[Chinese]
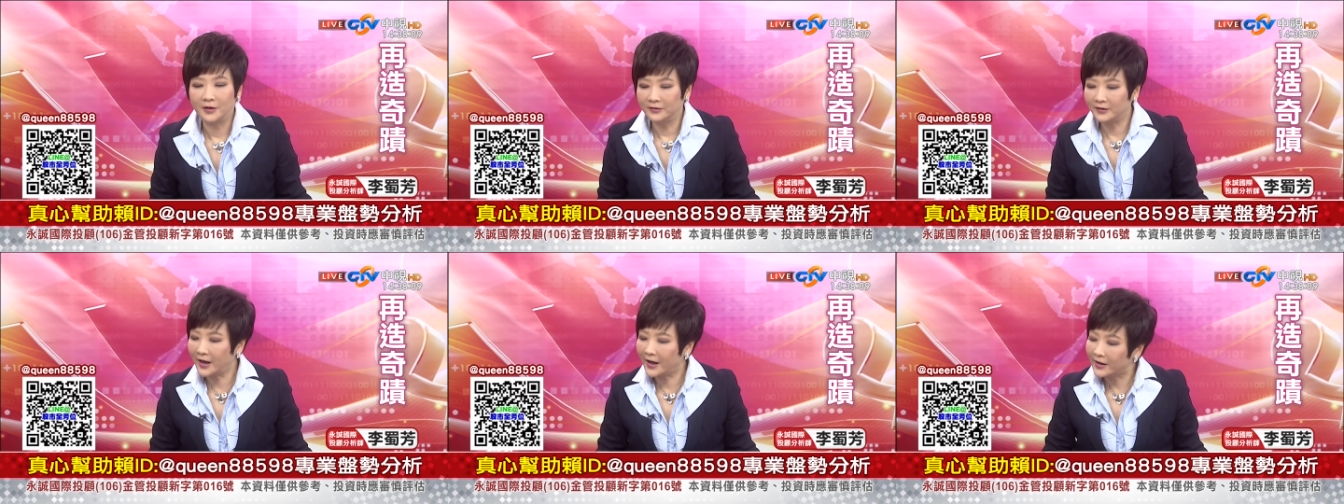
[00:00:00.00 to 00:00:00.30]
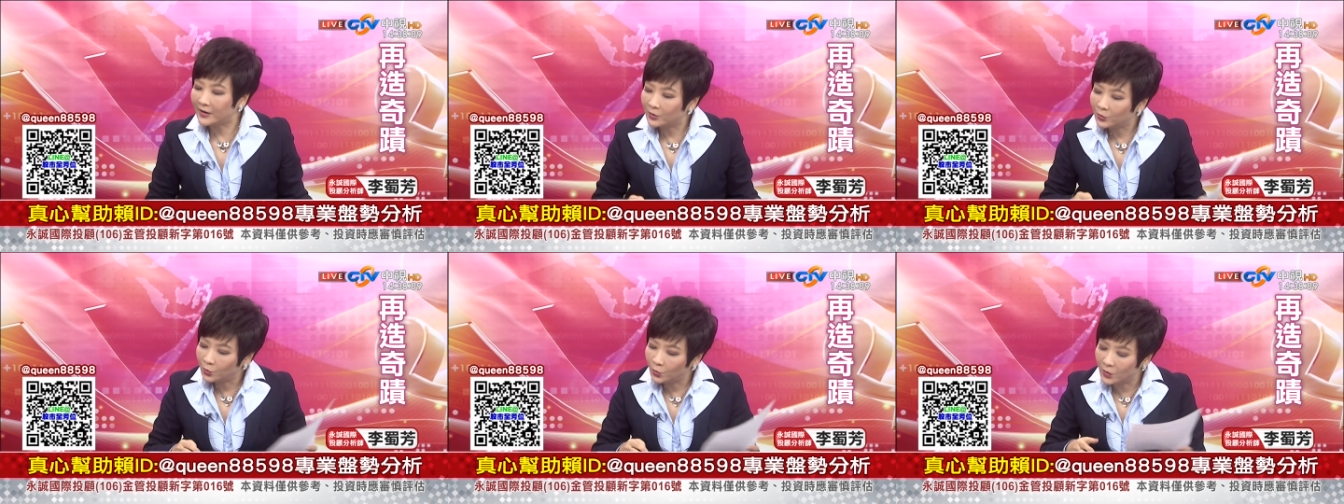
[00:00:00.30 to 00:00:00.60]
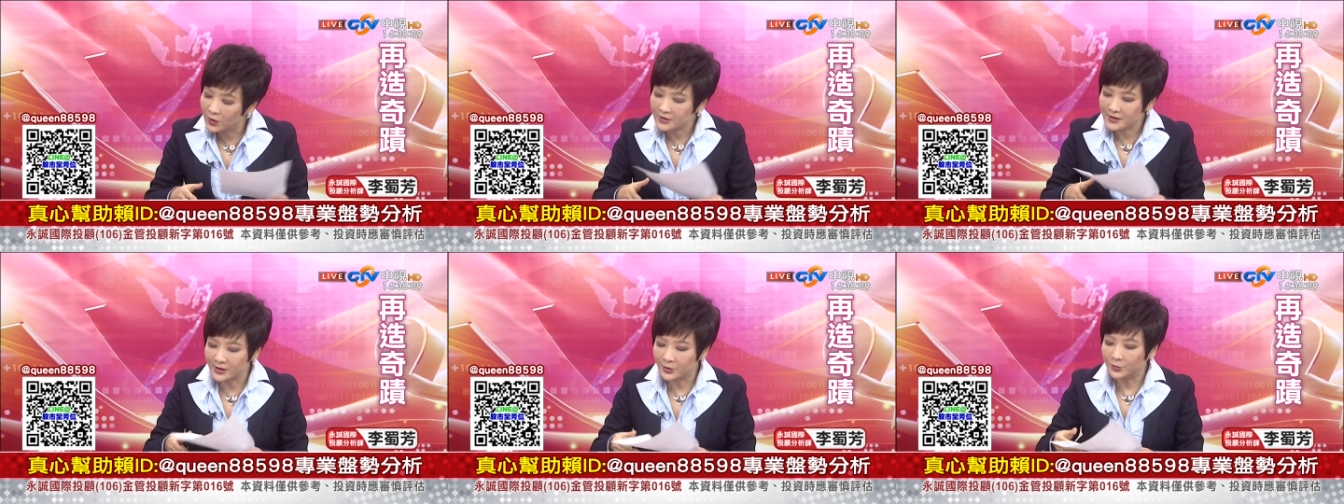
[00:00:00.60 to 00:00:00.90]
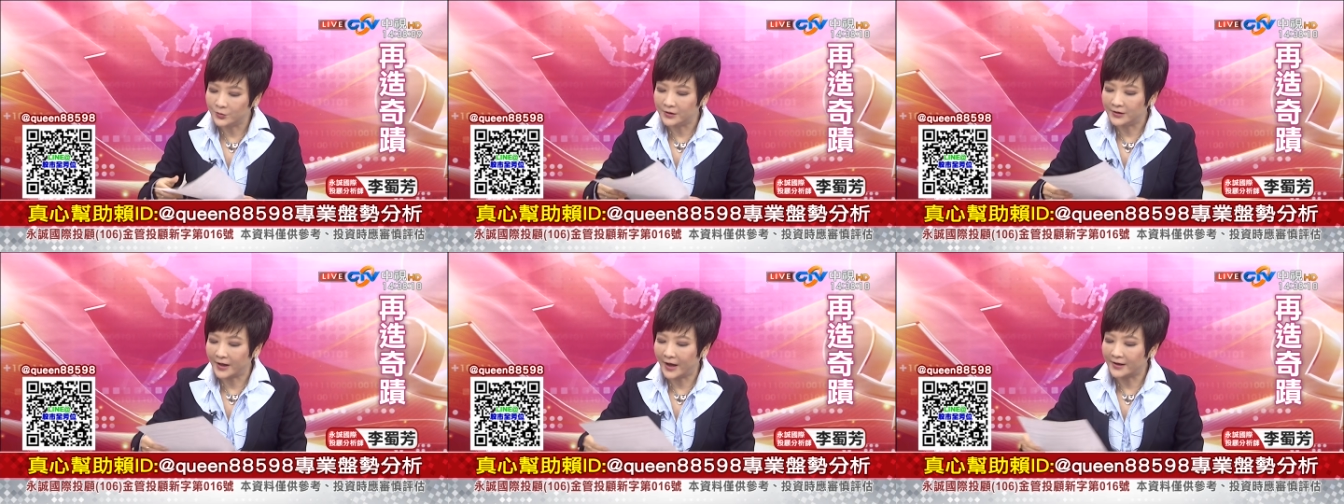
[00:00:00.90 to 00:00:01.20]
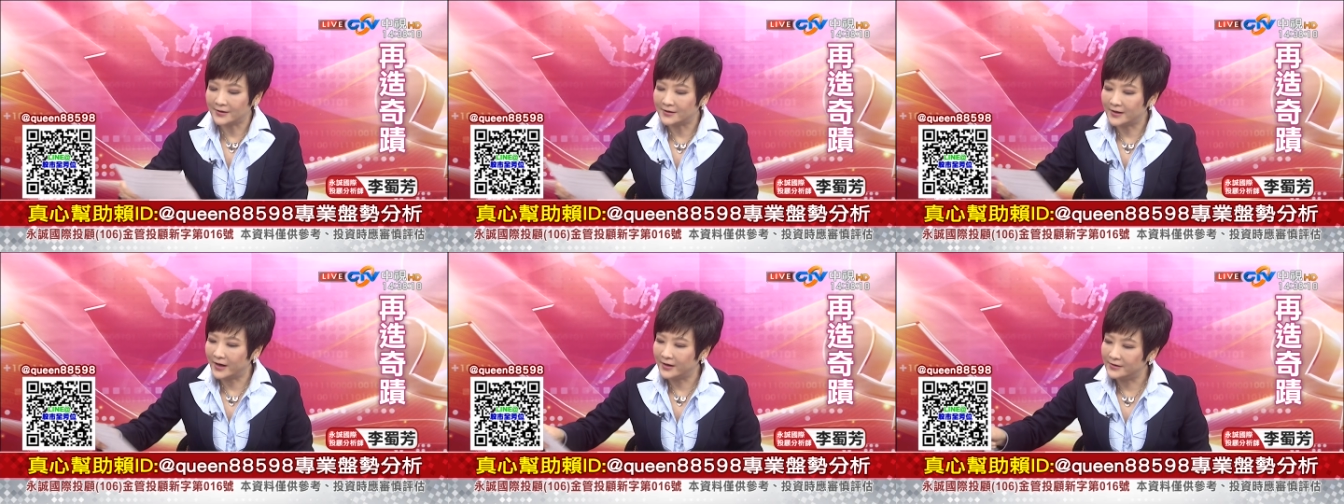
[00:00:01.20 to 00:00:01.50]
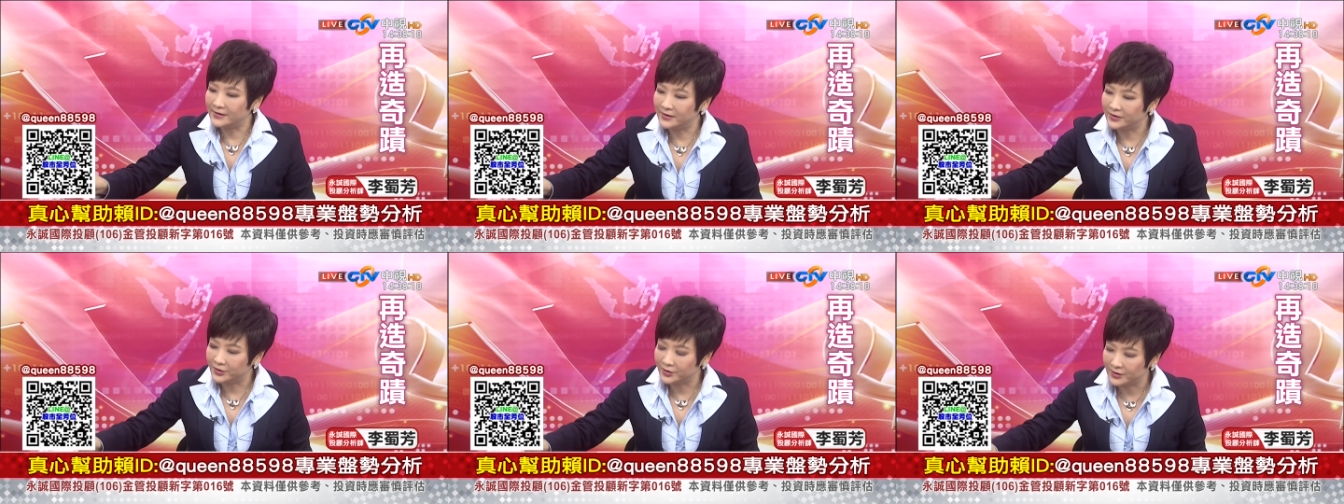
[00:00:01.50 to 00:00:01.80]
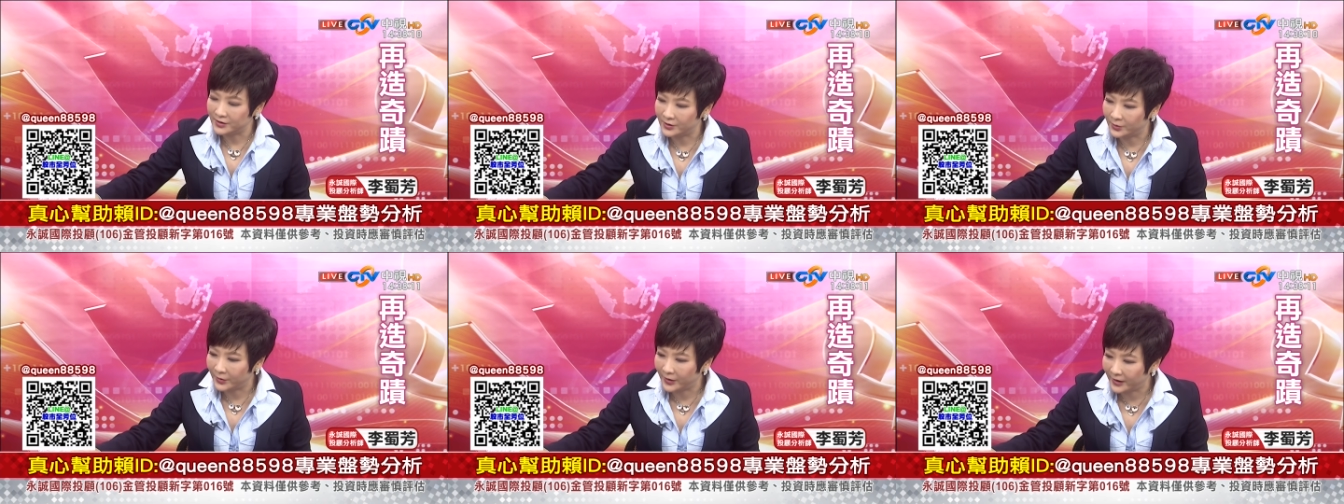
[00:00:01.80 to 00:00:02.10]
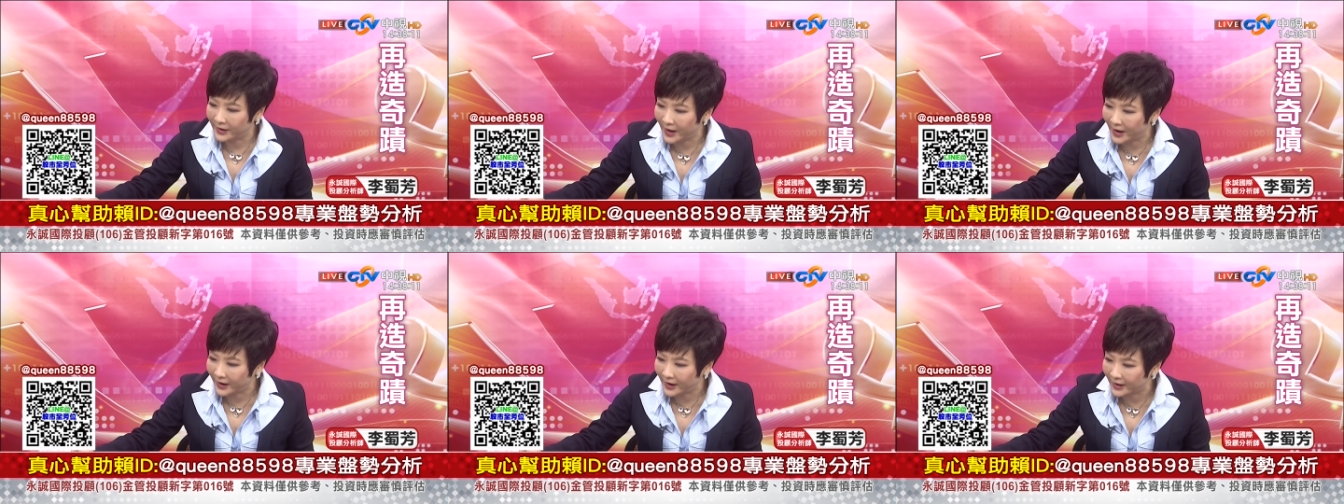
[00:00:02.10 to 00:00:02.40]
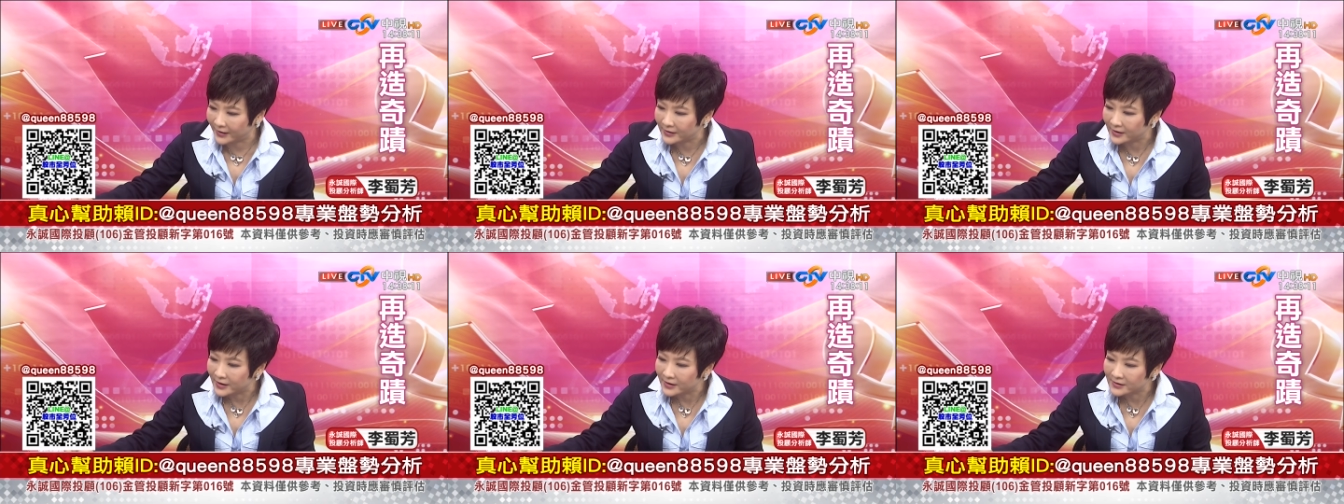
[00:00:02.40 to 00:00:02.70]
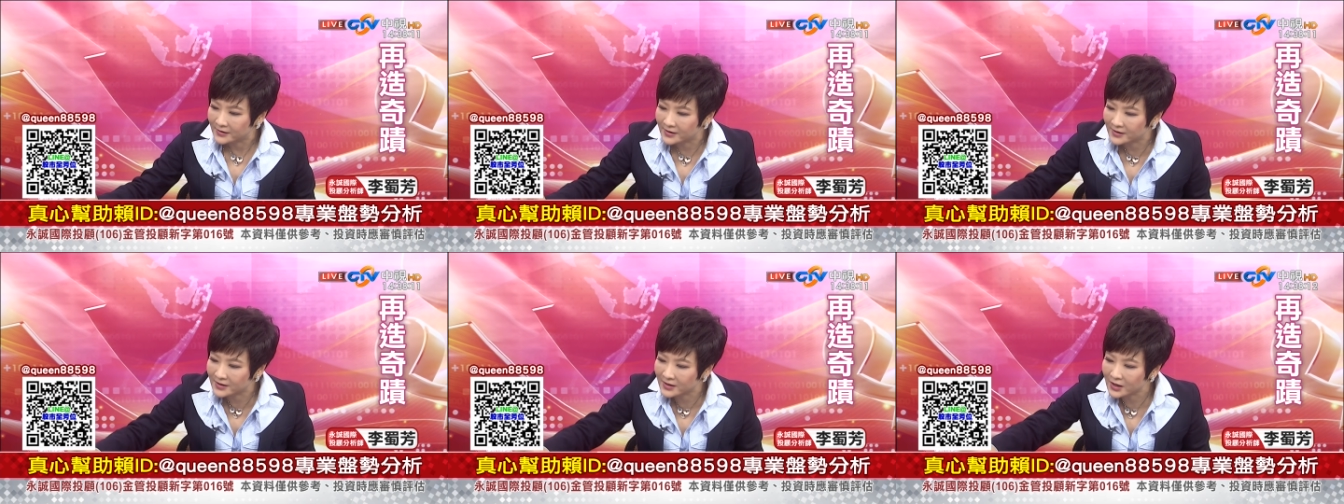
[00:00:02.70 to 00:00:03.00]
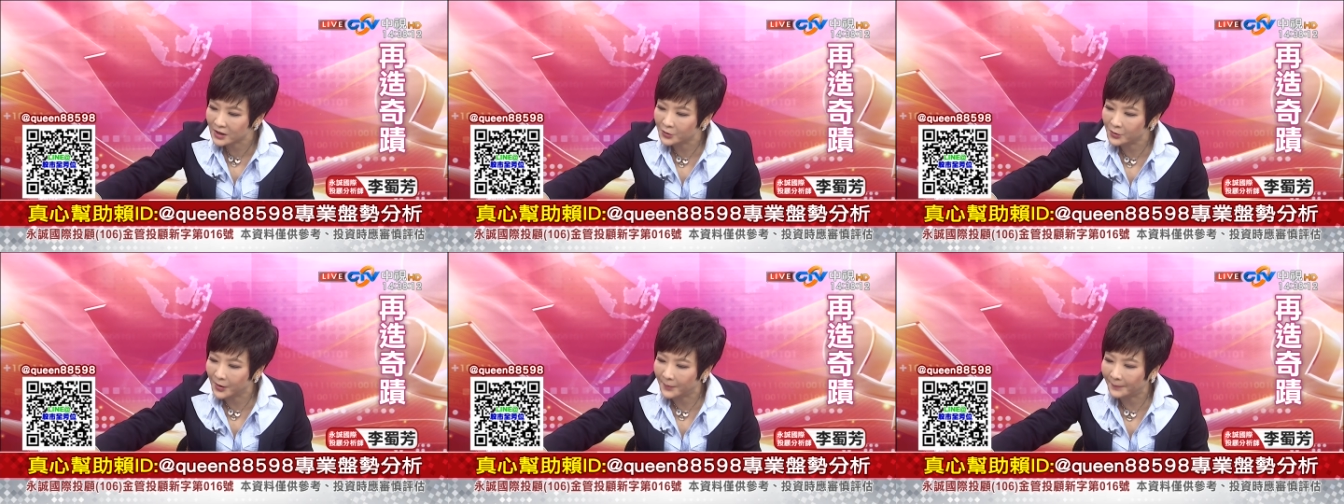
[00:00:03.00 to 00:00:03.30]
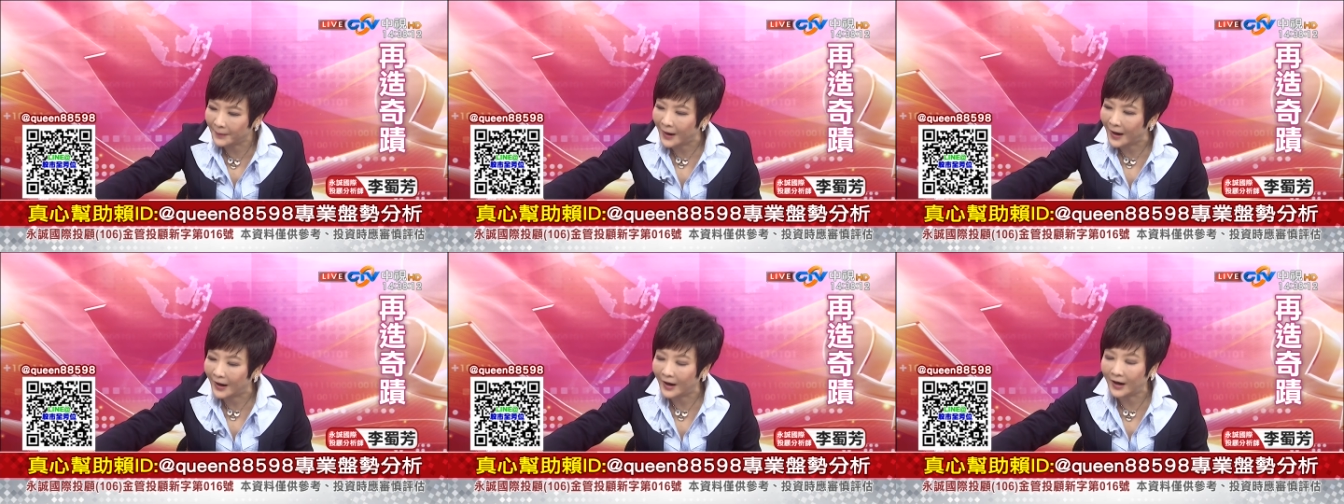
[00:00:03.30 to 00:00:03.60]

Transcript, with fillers: 那我请问大家一件事情，我给大家看，这是一月八